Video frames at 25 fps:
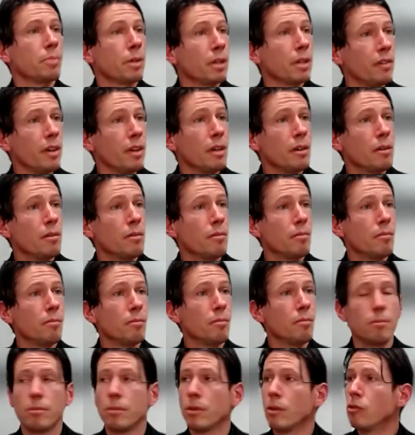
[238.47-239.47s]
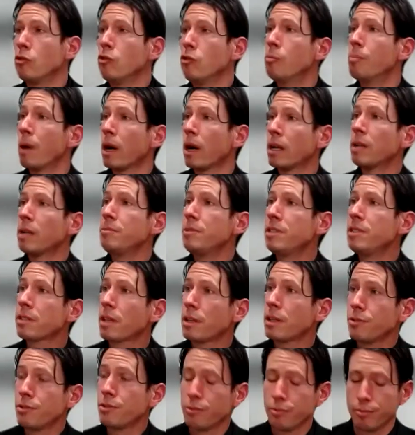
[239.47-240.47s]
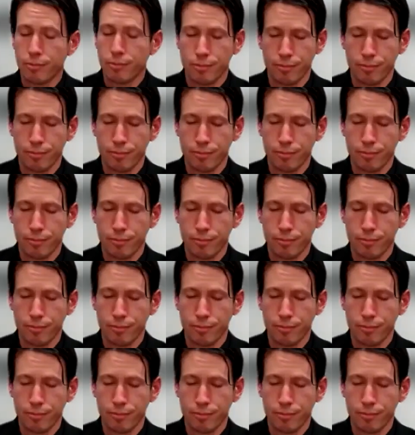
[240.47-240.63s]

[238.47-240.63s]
privée ou par l'administration.